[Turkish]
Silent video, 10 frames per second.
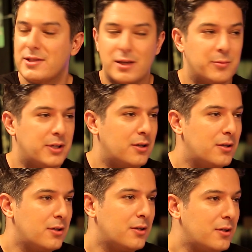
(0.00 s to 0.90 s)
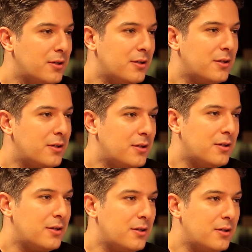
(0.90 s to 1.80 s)
kazanmayı. Benim için bir
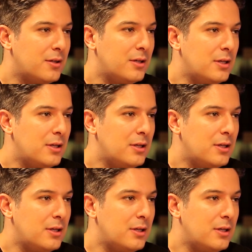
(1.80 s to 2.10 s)
zevkti. İlk